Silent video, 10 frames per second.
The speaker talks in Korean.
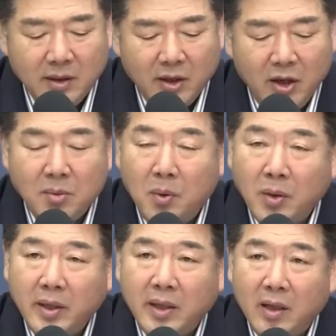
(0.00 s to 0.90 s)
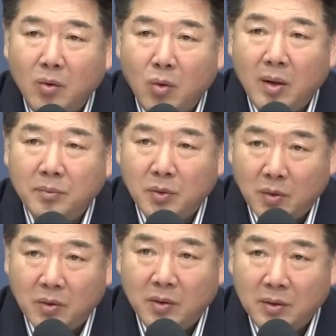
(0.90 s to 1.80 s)
일본에 대한
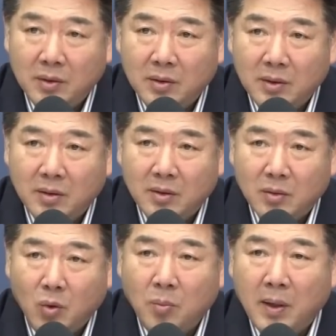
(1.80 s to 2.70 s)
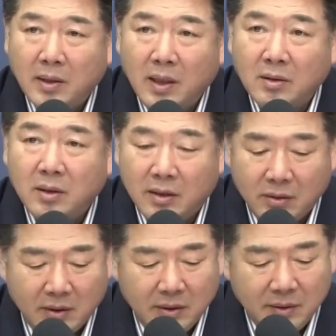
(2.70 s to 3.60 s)
호감도도 어, 동반
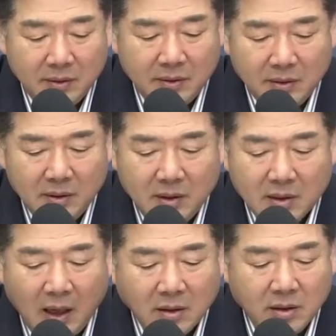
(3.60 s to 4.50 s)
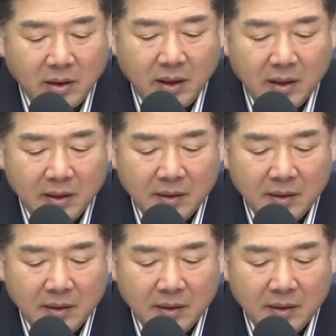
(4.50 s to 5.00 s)
상승해서 작년에